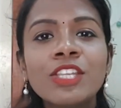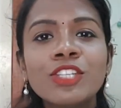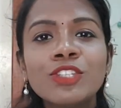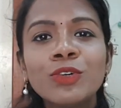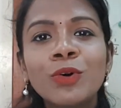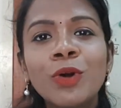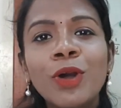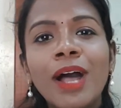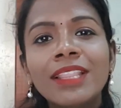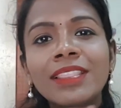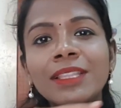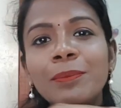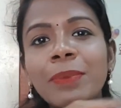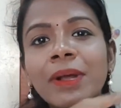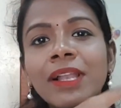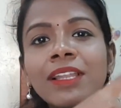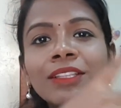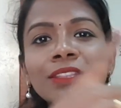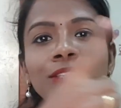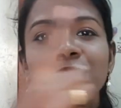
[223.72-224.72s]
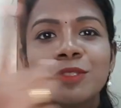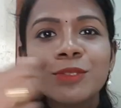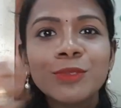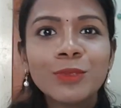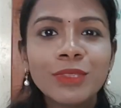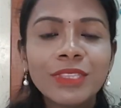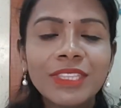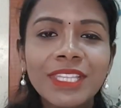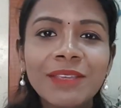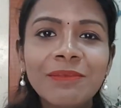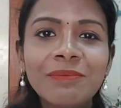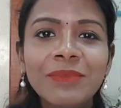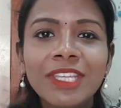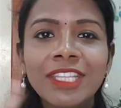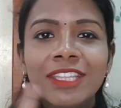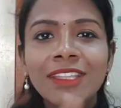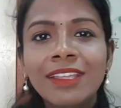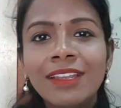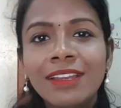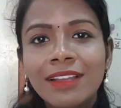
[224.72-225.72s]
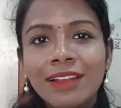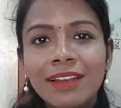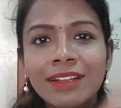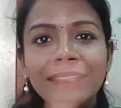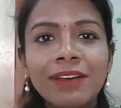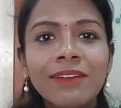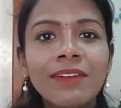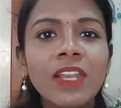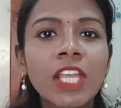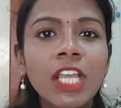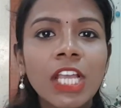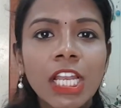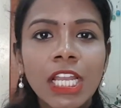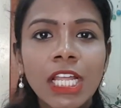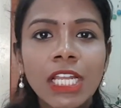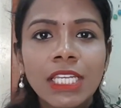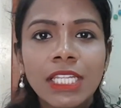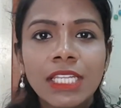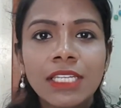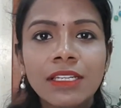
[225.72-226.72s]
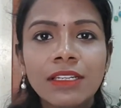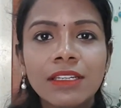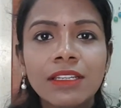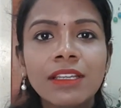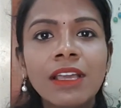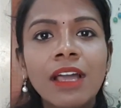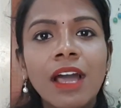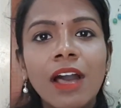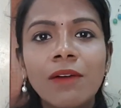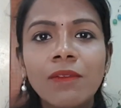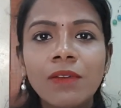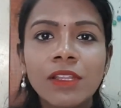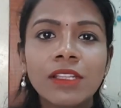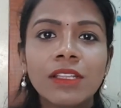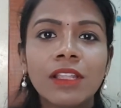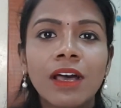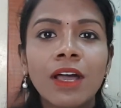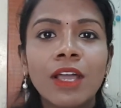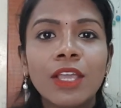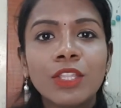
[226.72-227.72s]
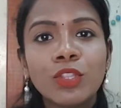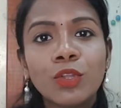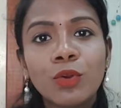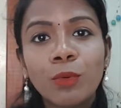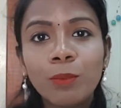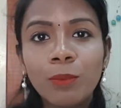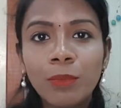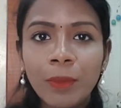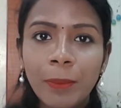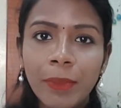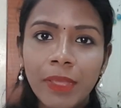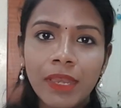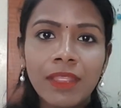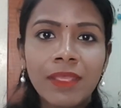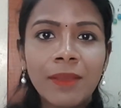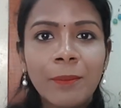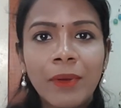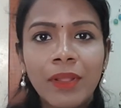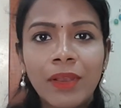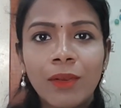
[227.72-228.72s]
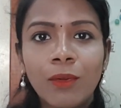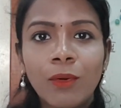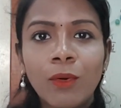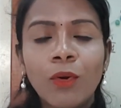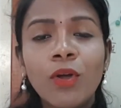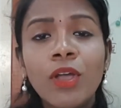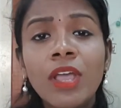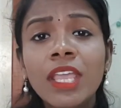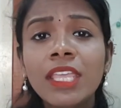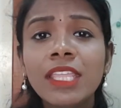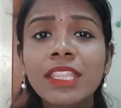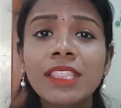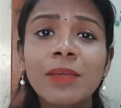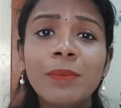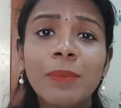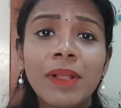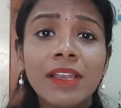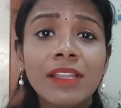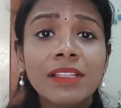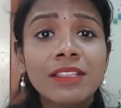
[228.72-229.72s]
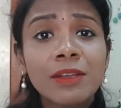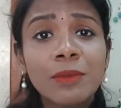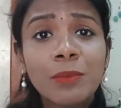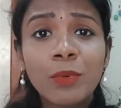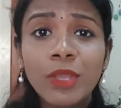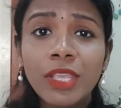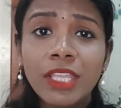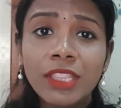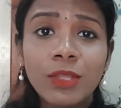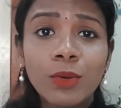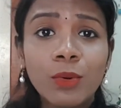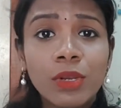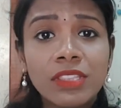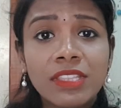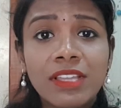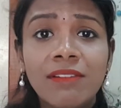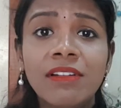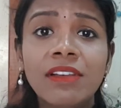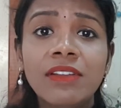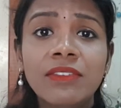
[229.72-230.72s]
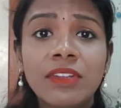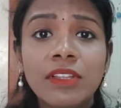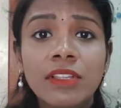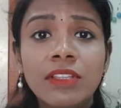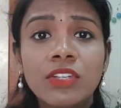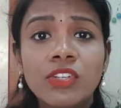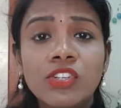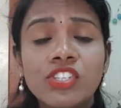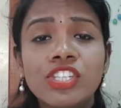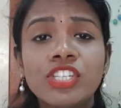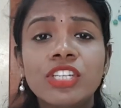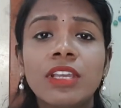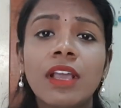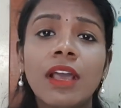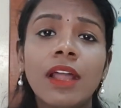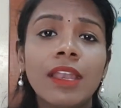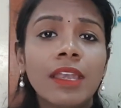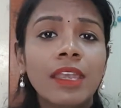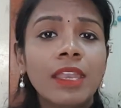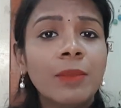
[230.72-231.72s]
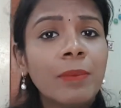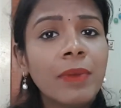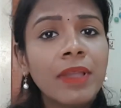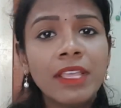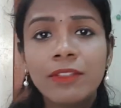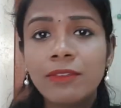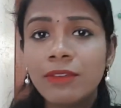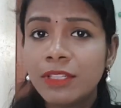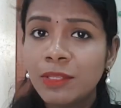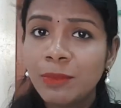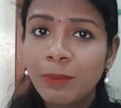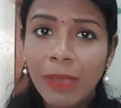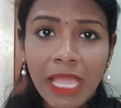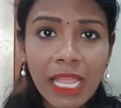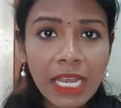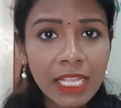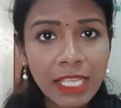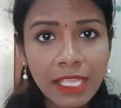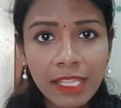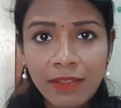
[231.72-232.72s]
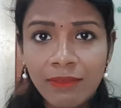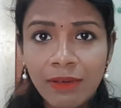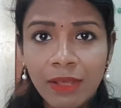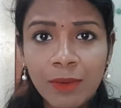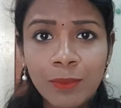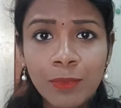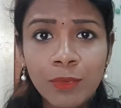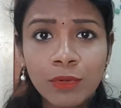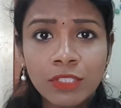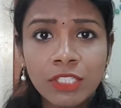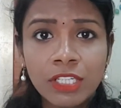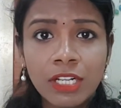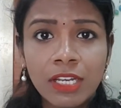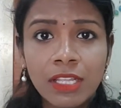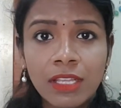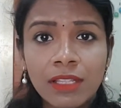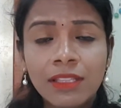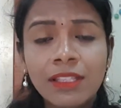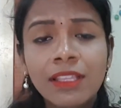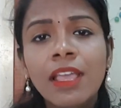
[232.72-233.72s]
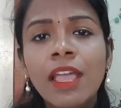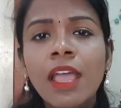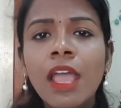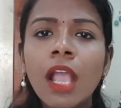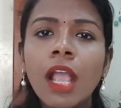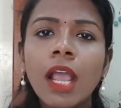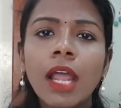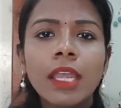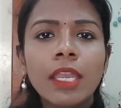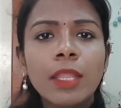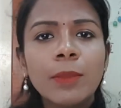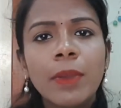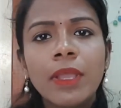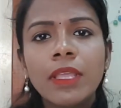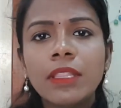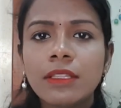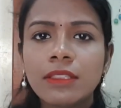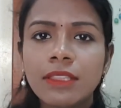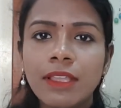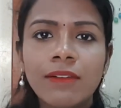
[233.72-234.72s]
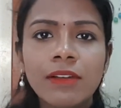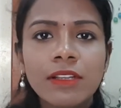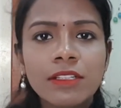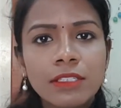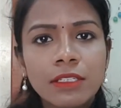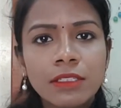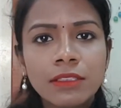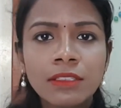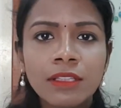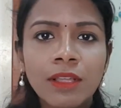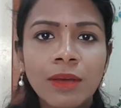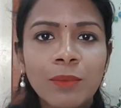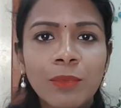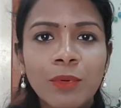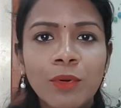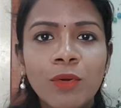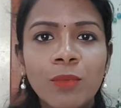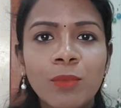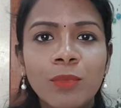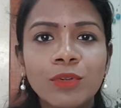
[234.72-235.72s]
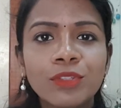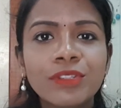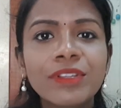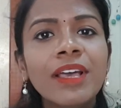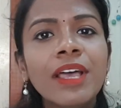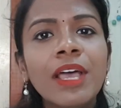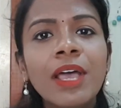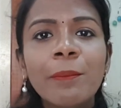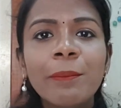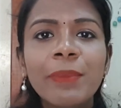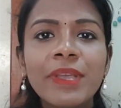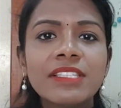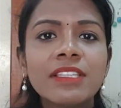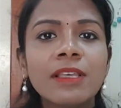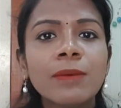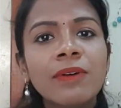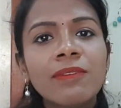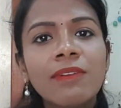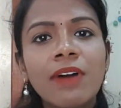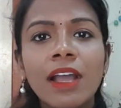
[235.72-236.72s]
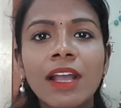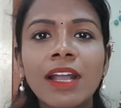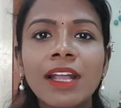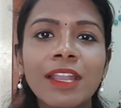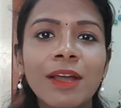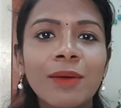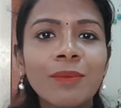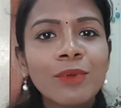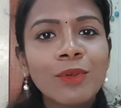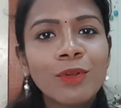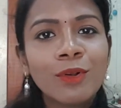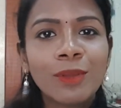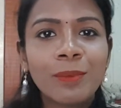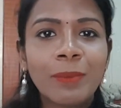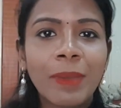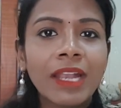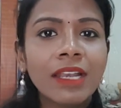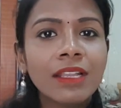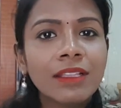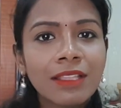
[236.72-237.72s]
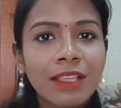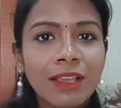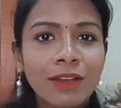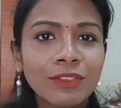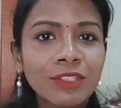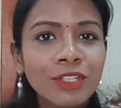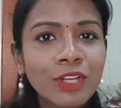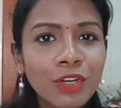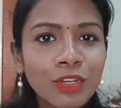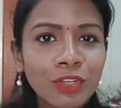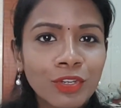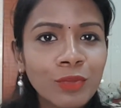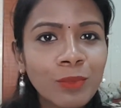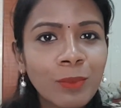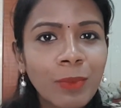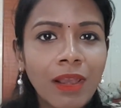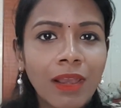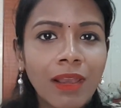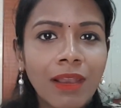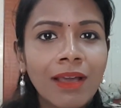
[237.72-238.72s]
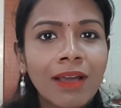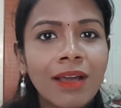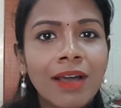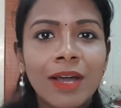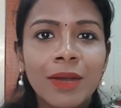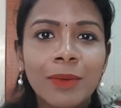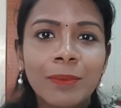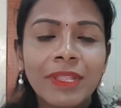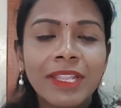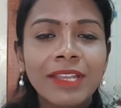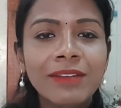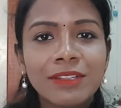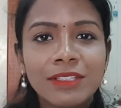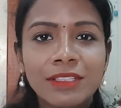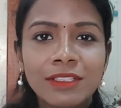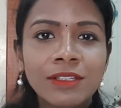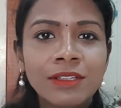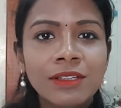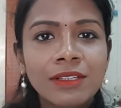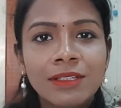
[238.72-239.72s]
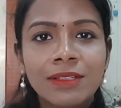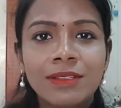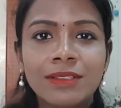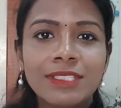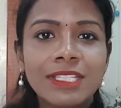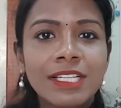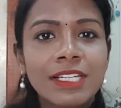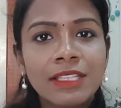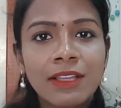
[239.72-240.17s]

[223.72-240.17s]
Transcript: ஸோ அந்த பள்ளத்தை சுற்றி மீதி இருக்கிற தவளைகள்லாம் நின்றுட்டு அவ்வளோதான் இது ரொம்ப பெரிய பள்ளம் இந்த பள்ளத்தில் போய் இந்த ஒரு தவளை விழுந்துருச்சு கண்டிப்பாக இது வந்து மேலே ஏறி வரப்போகிறது கிடையாது கண்டிப்பாக இந்த தவளை செத்து தான் போக போது பேசாமல் வாங்க நம்மளோட பயணத்தையாவது கண்டினியூ பண்ணலாம் அப்படின்னு வந்து சில